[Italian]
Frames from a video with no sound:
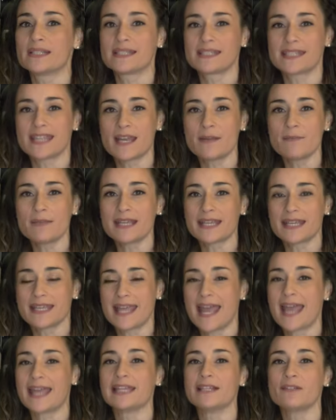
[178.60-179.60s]
insieme
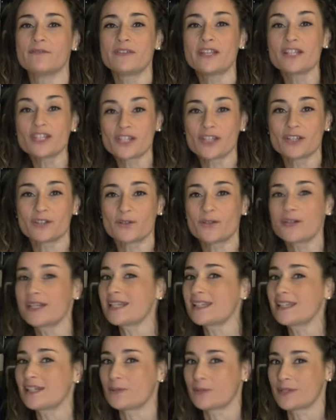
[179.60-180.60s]
chi è il
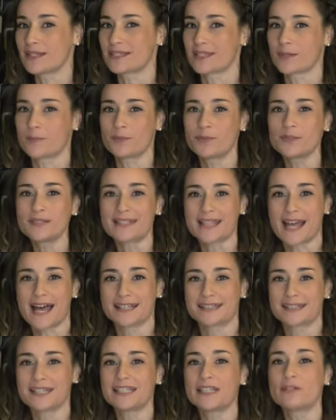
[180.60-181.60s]
vincitore di questa
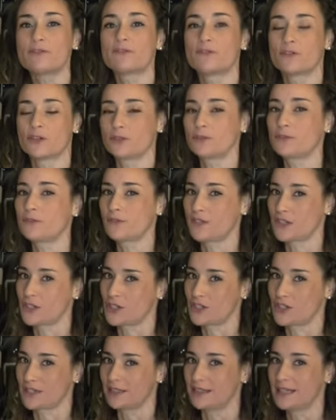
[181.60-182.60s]
puntata di Photo
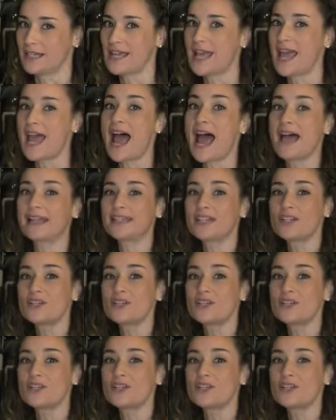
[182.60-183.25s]
Fish. Ad